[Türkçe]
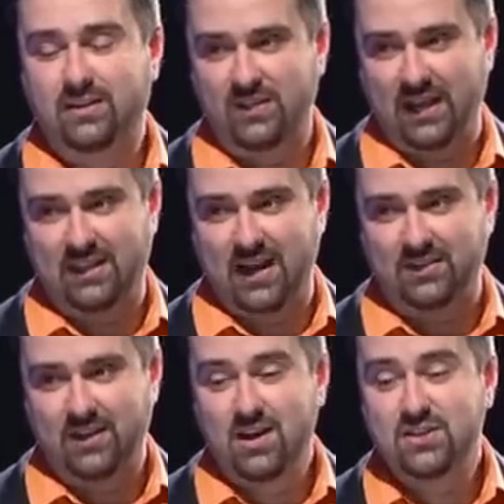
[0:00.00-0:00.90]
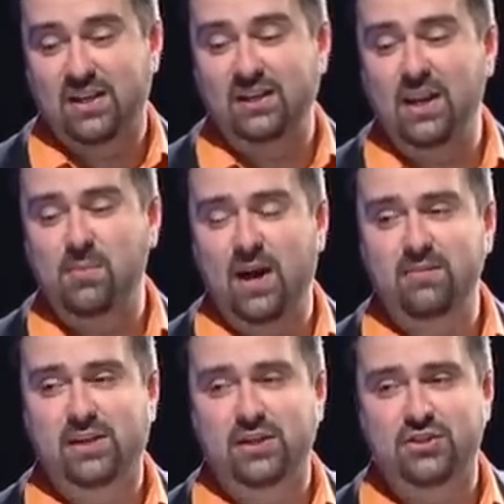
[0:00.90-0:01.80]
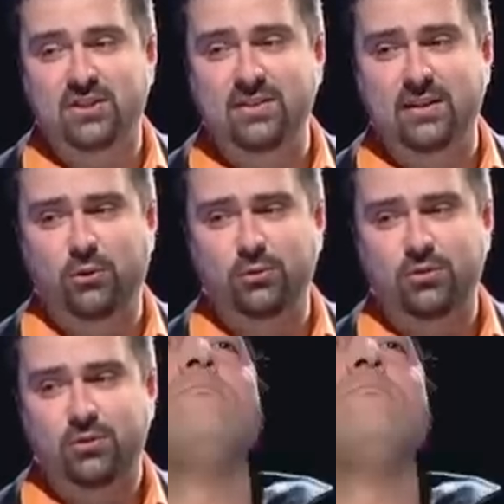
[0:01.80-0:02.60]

Renkler. Sarıyla mavi karıştırdığında ne olur?